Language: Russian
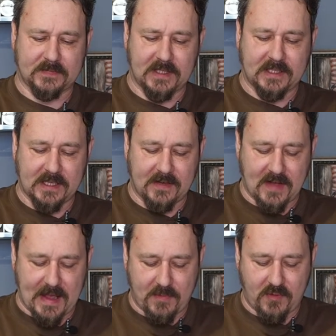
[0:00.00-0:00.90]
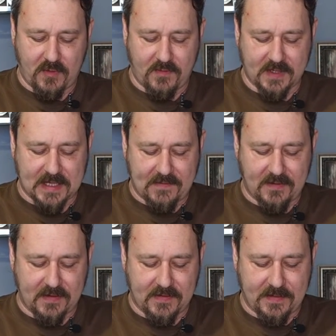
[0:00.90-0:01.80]
Открываем его,
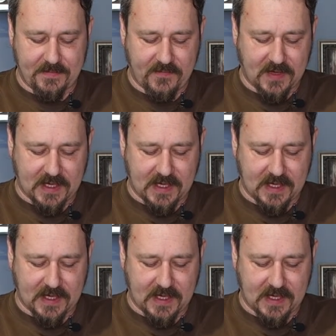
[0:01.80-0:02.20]
выдавливаем в